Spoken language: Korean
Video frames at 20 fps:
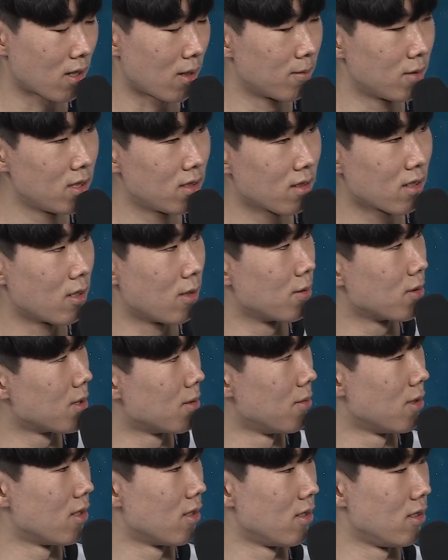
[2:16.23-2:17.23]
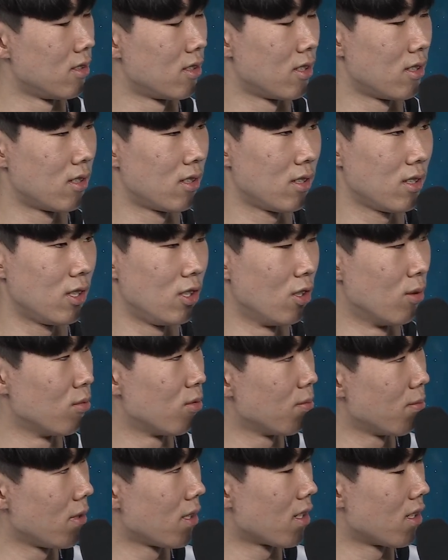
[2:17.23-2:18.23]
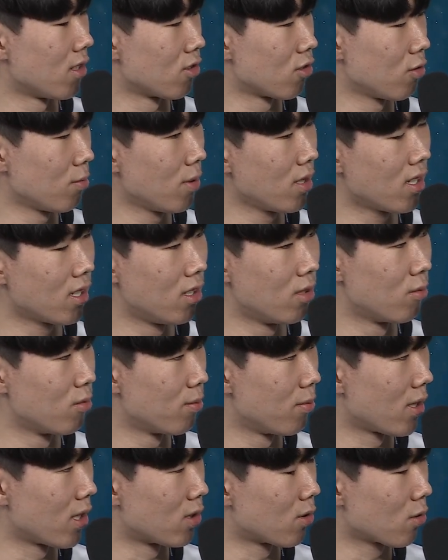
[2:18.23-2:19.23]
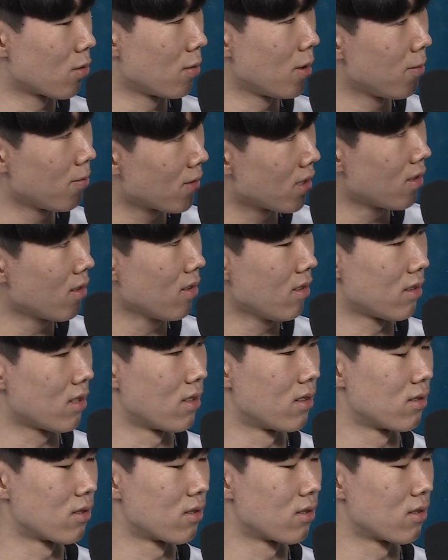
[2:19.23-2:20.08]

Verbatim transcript: 감시자가 없으면 이제 인원 분배가 수비가 인원 분배가 조금 힘든